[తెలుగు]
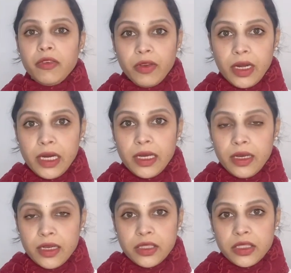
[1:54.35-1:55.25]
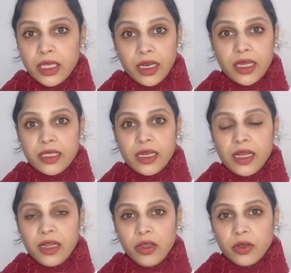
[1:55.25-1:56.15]
వెళ్ళి చిలక చిలక
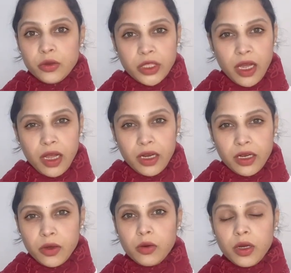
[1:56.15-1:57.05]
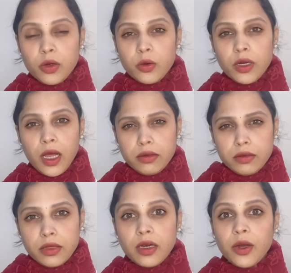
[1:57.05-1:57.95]
నువ్వు చాలా రంగురంగులుగా
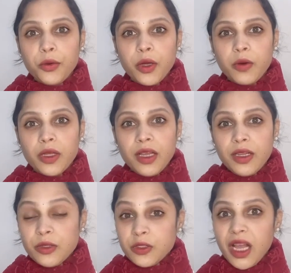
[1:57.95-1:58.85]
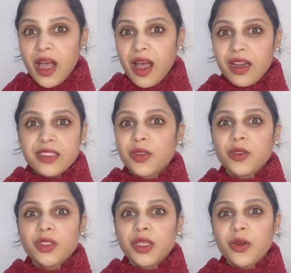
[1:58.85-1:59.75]
అందంగా ఉంటావు కదా నువ్వు చాలా
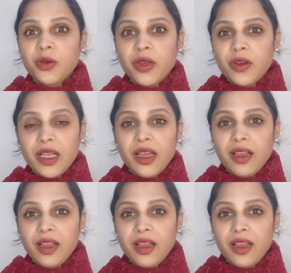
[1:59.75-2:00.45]
సంతోషంగా ఉంటావు కదా